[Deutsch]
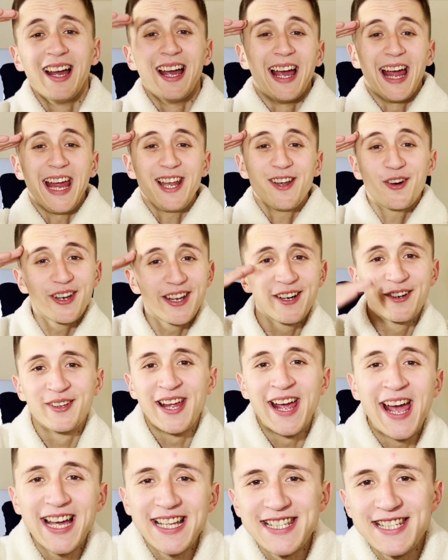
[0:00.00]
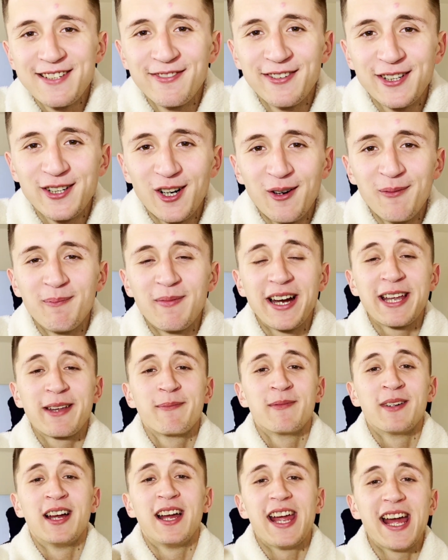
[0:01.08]
Hey Leute und herzlich willkommen bei
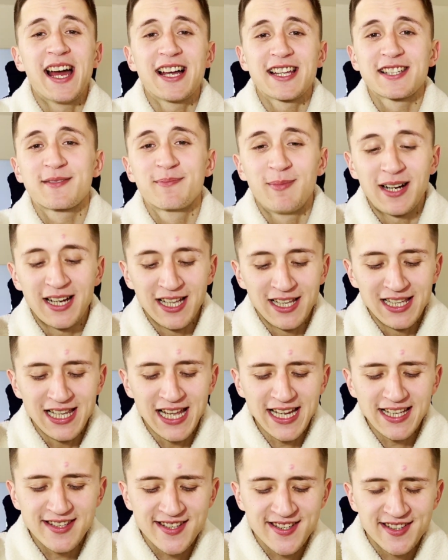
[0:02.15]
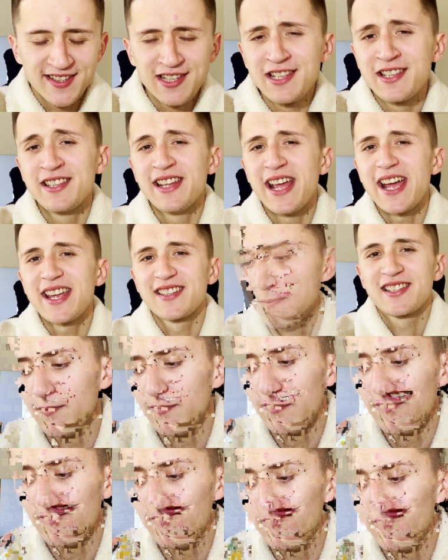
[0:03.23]
dem erstmal letzten
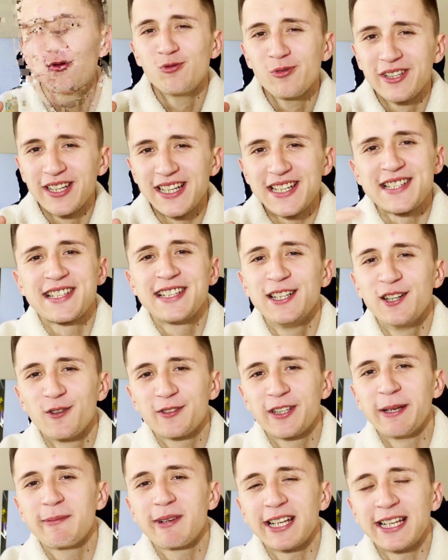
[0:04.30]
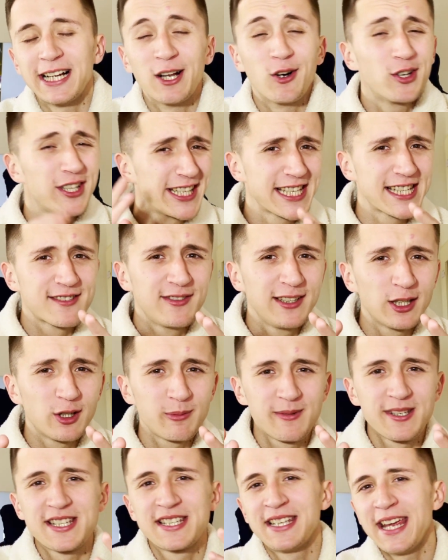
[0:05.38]
Nestle Food Test hier auf dem Kanal. Heute geht es wieder um
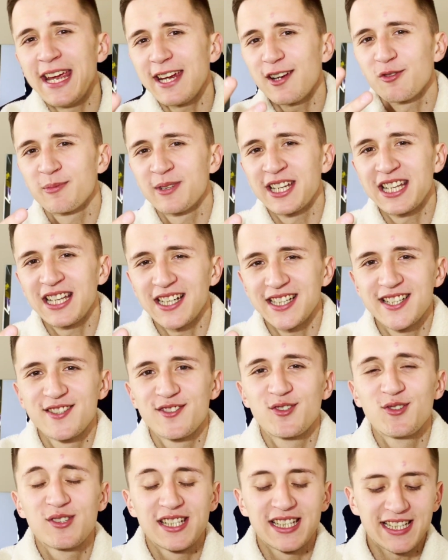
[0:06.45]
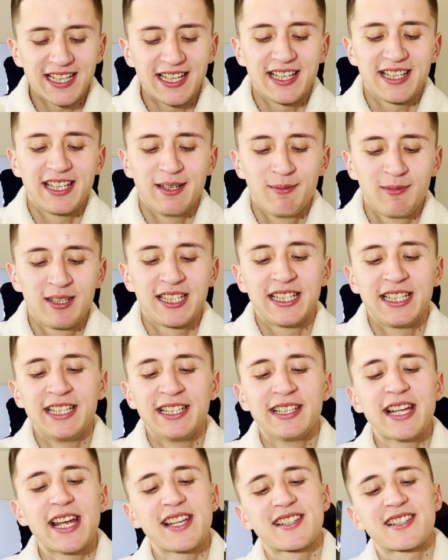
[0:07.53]
einen Snack, um eine kleine Süßigkeit, nämlich die
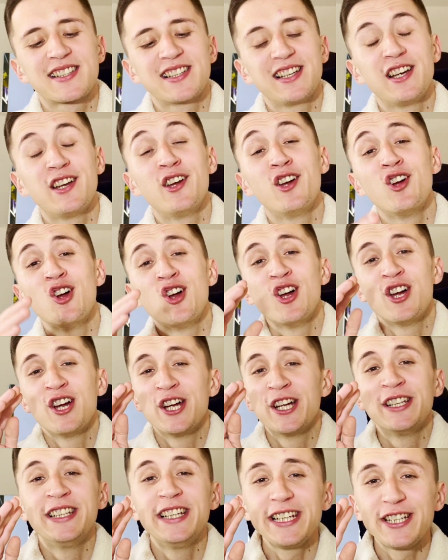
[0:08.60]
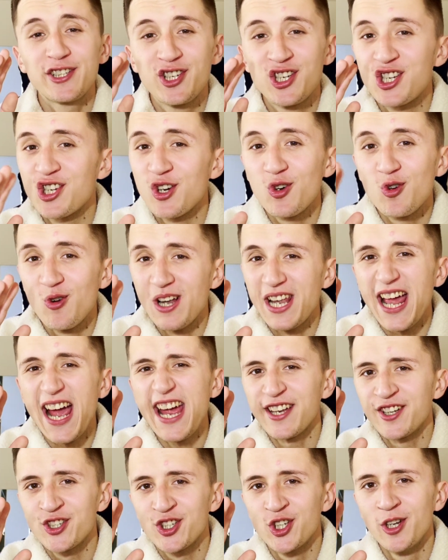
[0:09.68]
Nestle nicht
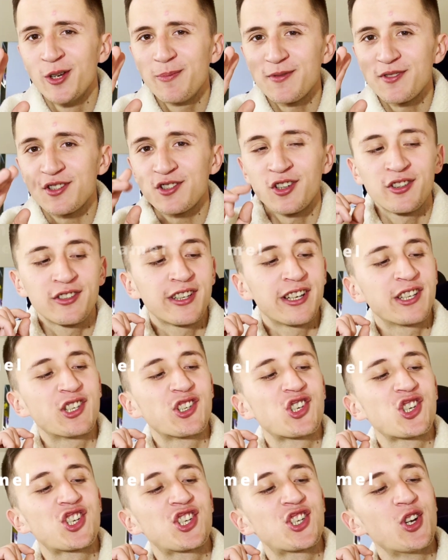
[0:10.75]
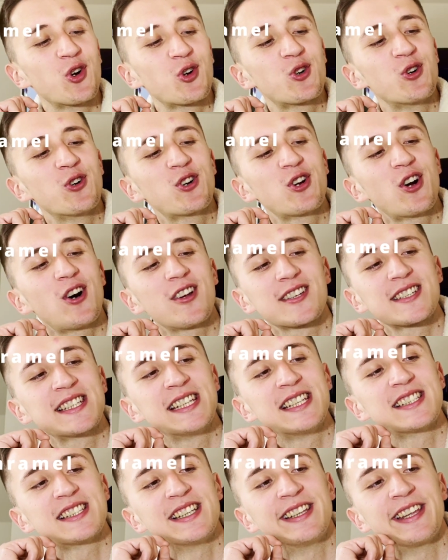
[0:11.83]
Schokolade Chips, sondern Schoko
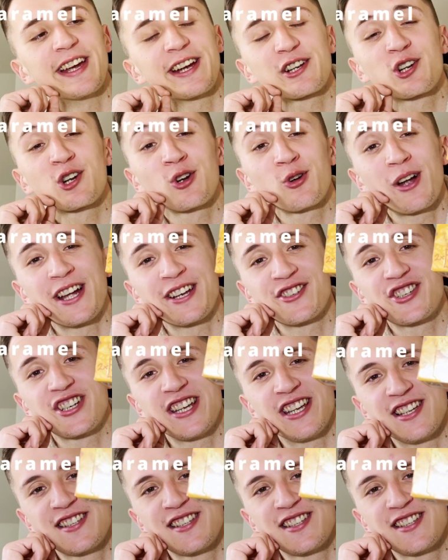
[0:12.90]
Crossies in der Crunchy